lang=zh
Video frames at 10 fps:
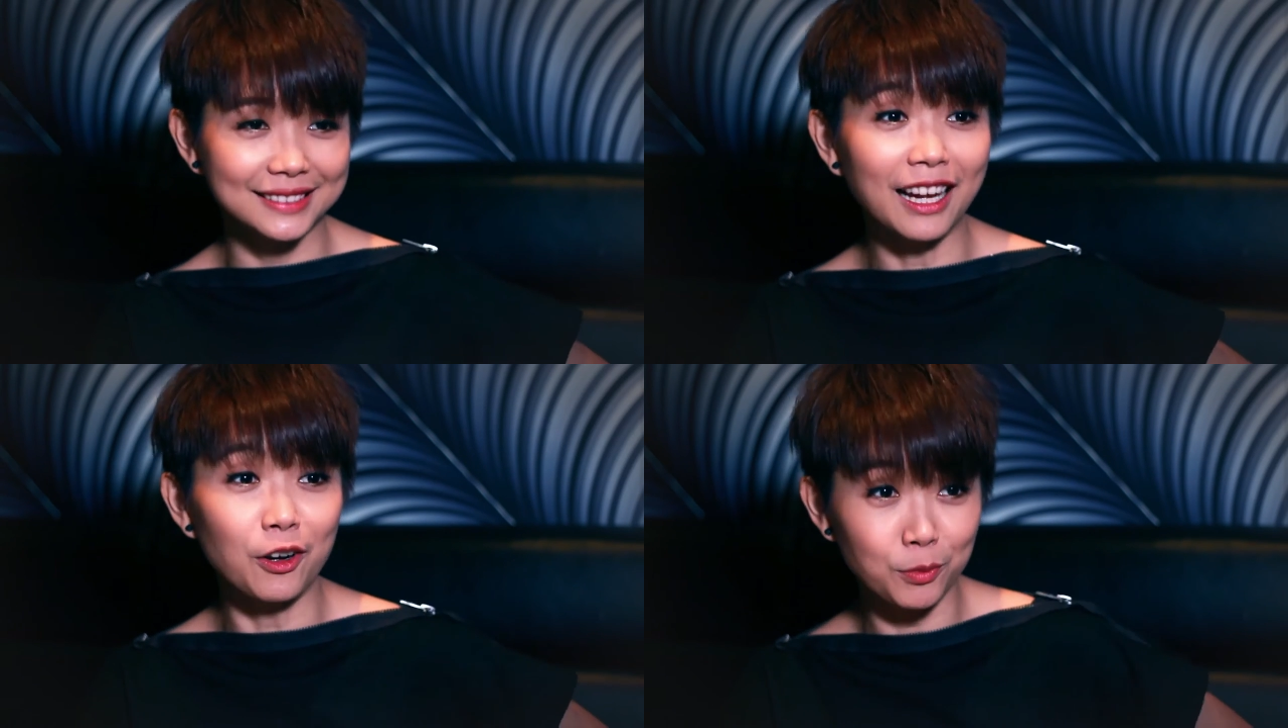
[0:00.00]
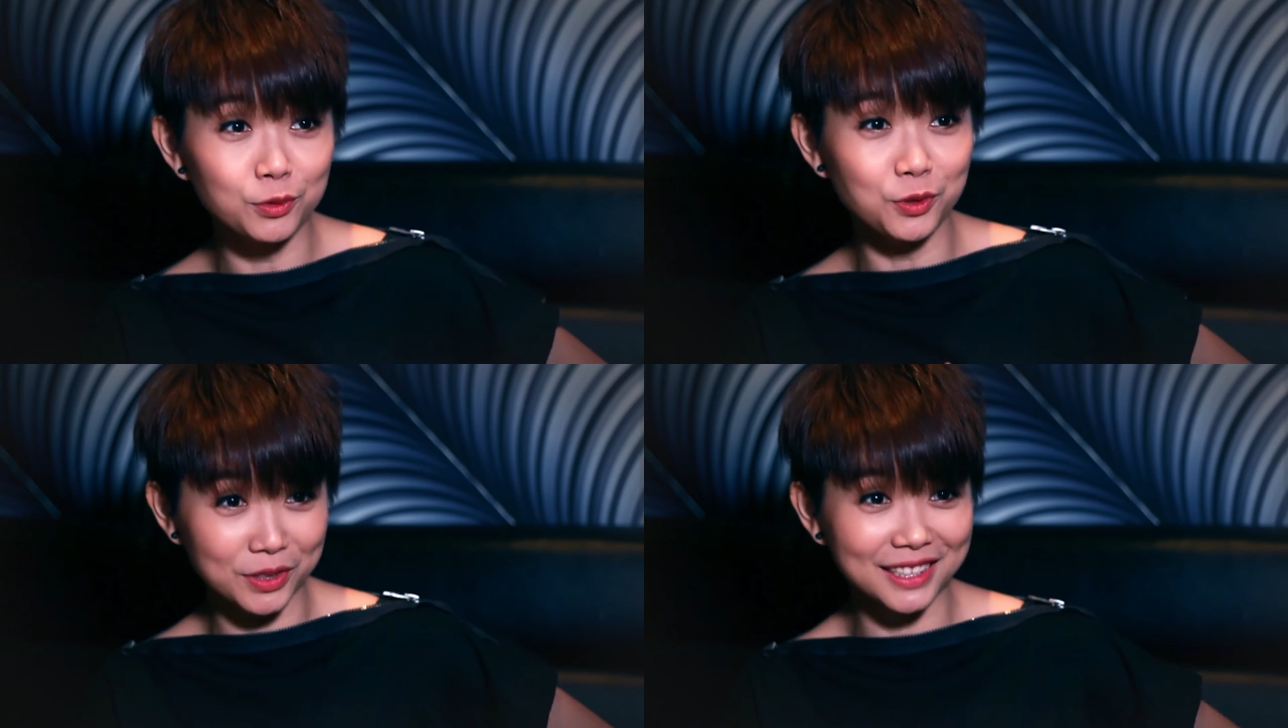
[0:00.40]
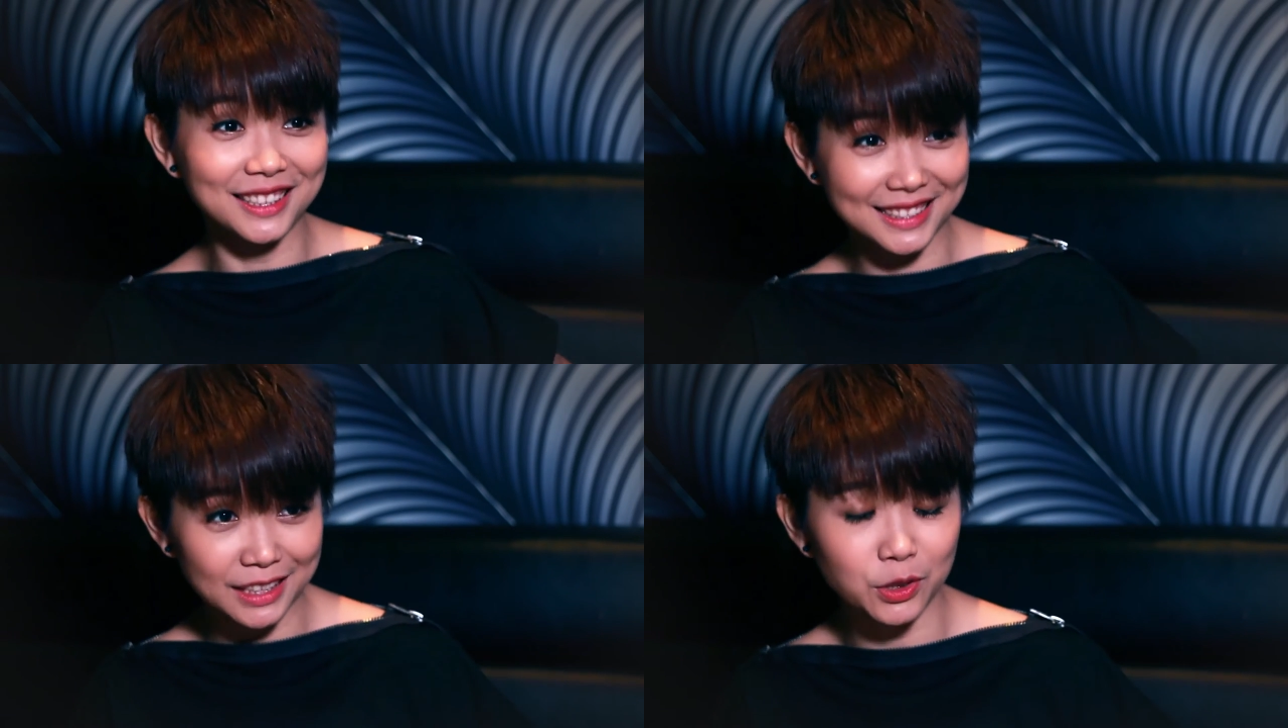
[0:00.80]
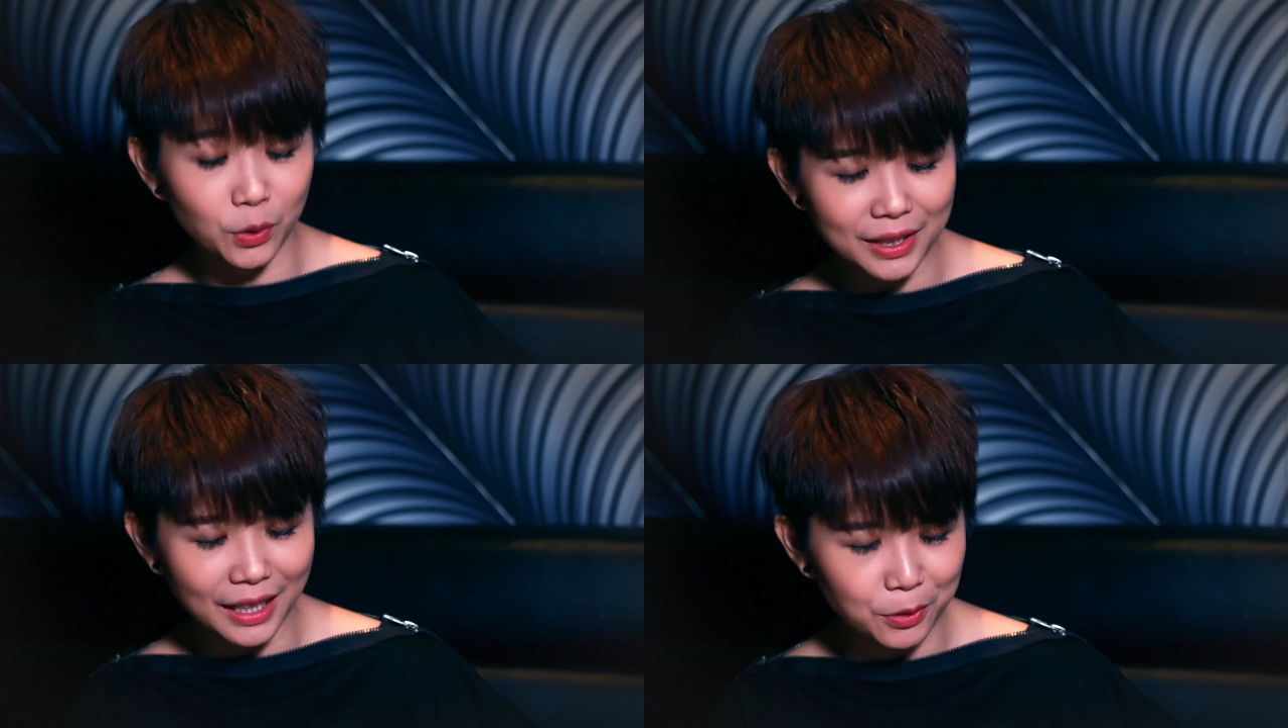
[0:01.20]
到我这个阶
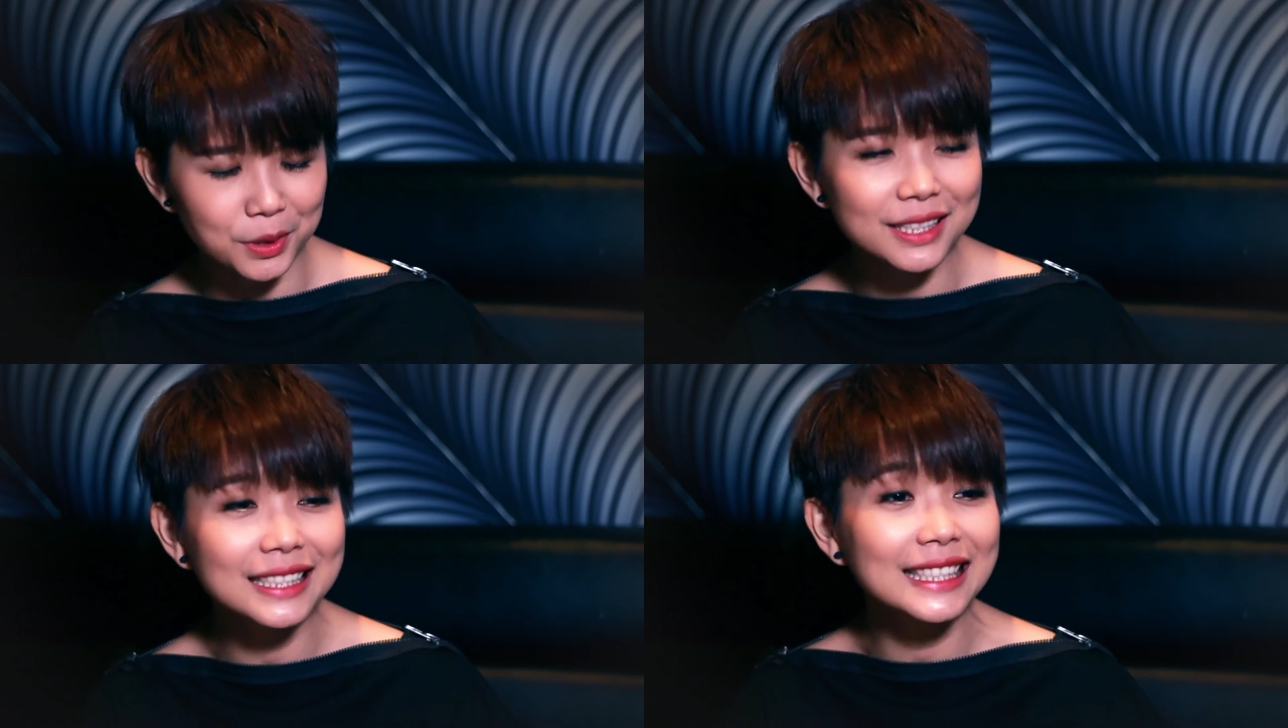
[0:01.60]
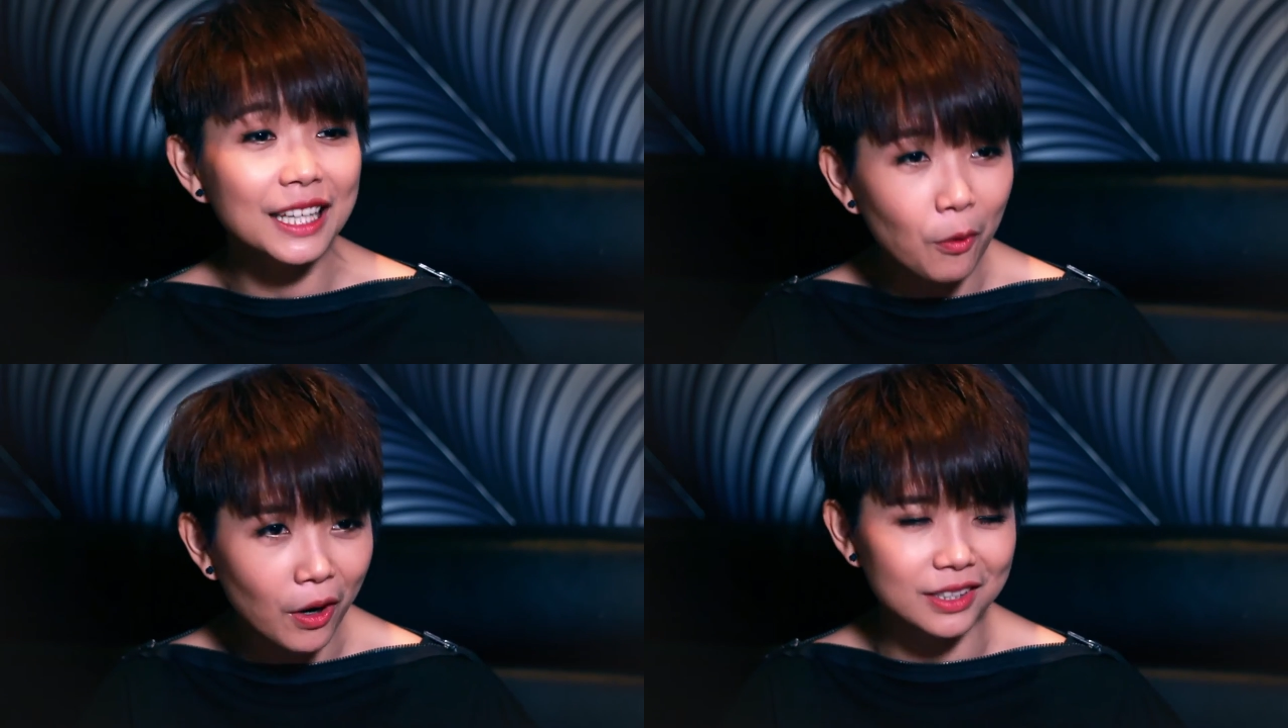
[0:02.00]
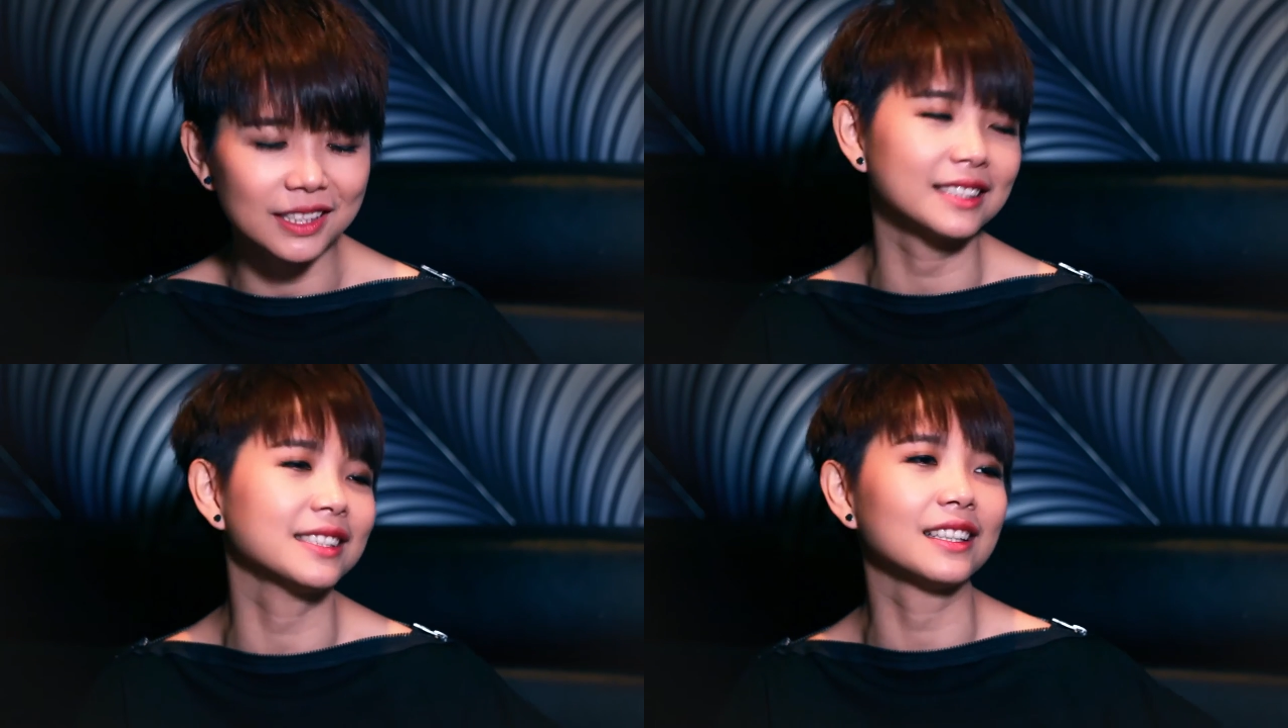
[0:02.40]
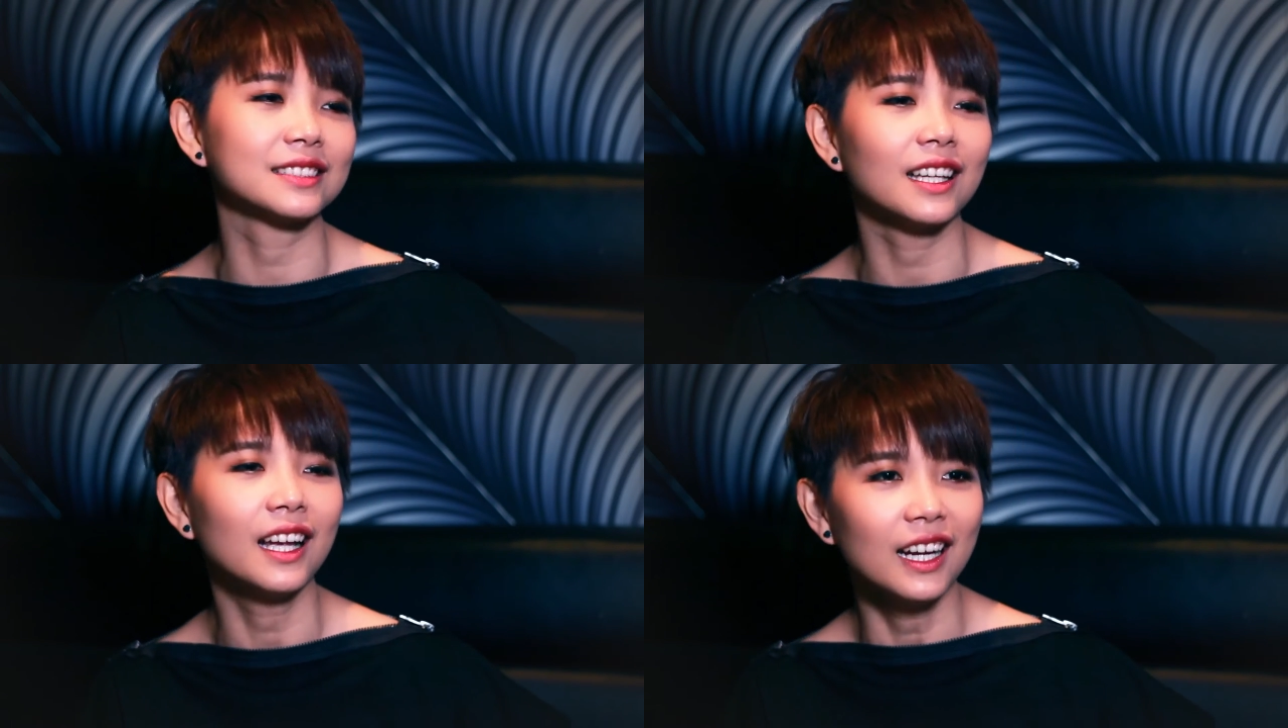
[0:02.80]
段啊，我是希望可以这样子，